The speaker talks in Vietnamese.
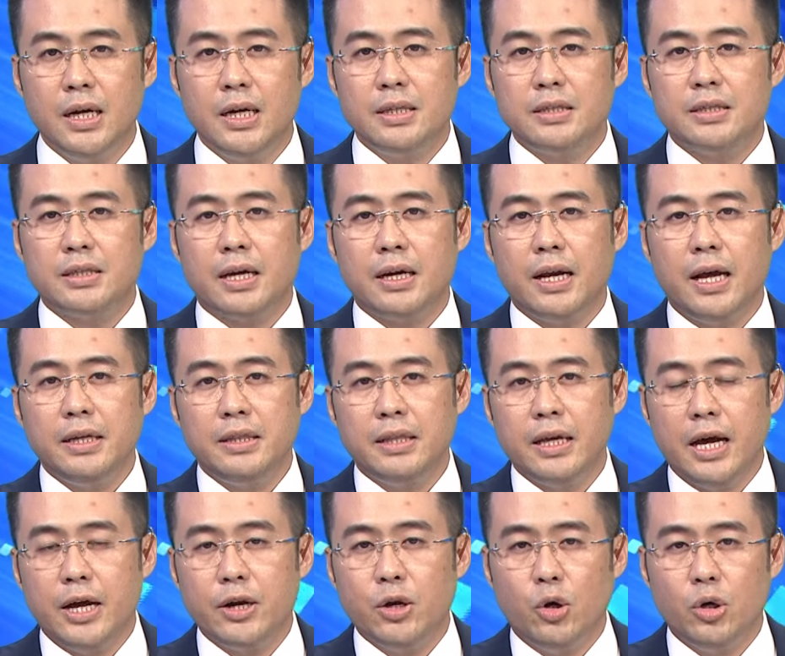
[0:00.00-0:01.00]
Sáng nay tại
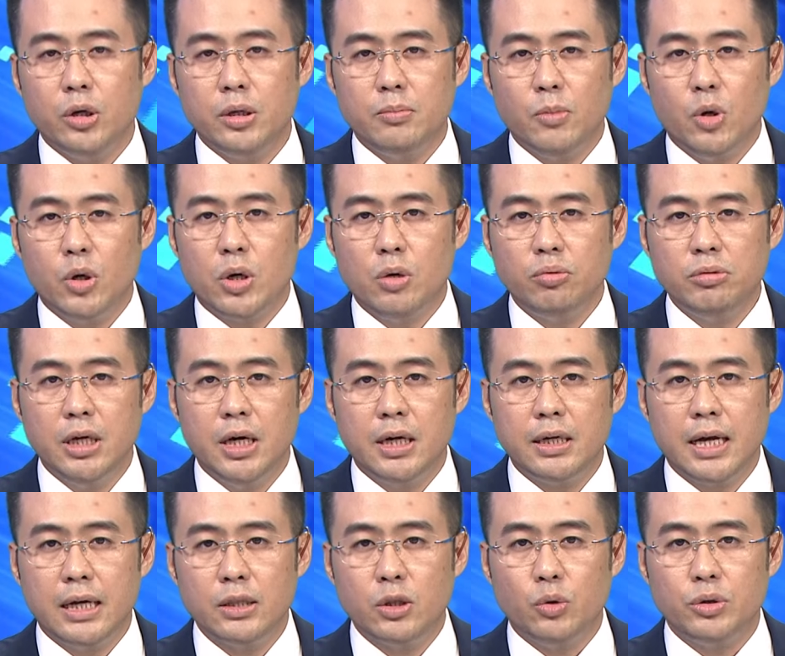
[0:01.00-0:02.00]
Hà Nội, Bộ Công Thương
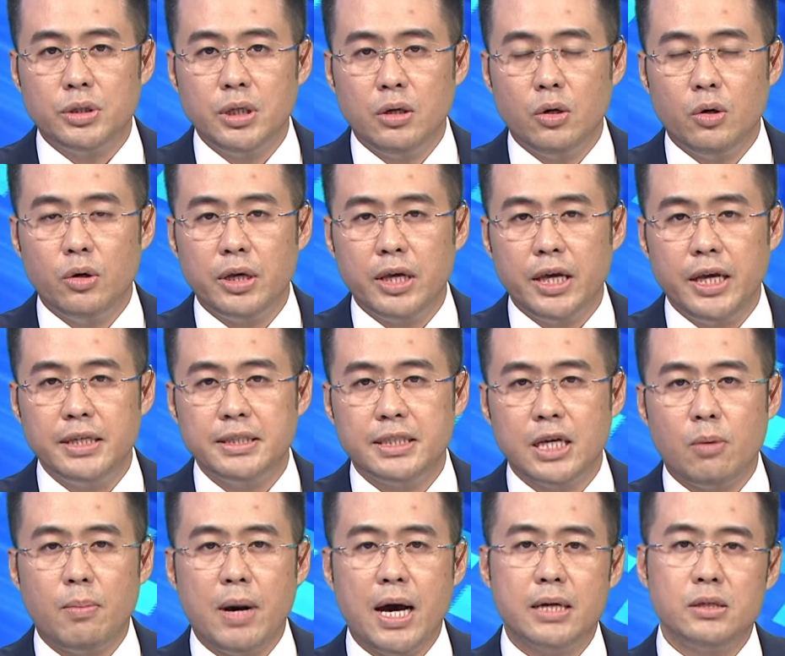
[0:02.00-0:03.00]
đã tổ chức hội nghị giao
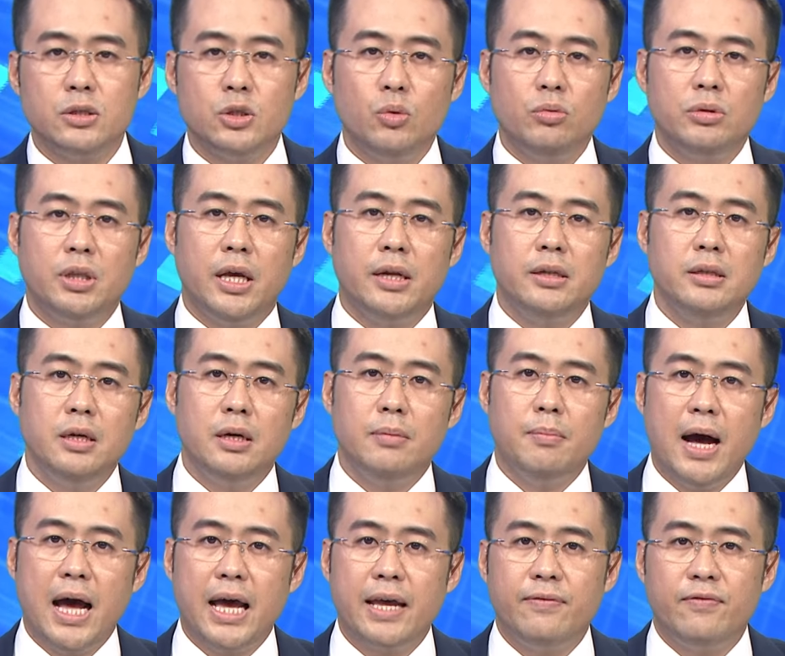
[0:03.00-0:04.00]
ban xúc tiến thương
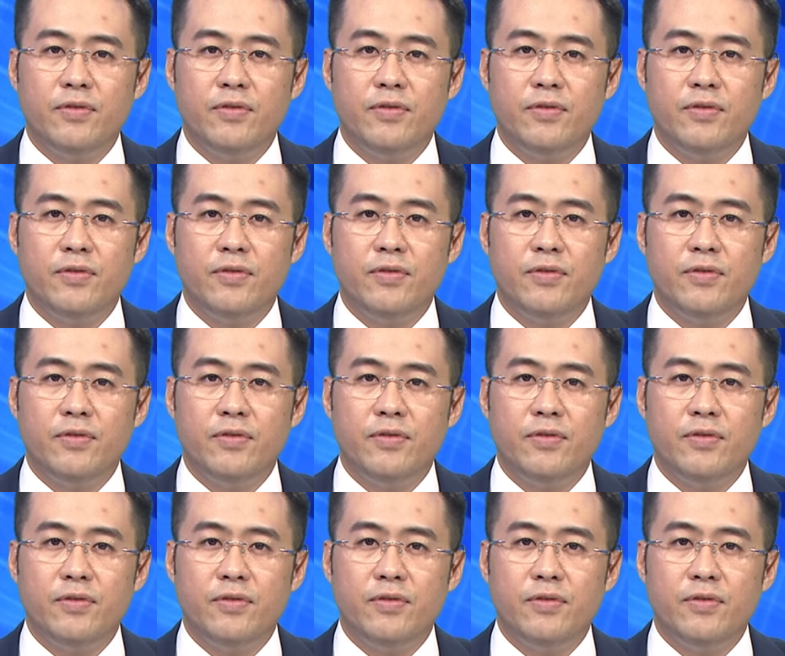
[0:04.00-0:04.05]
mại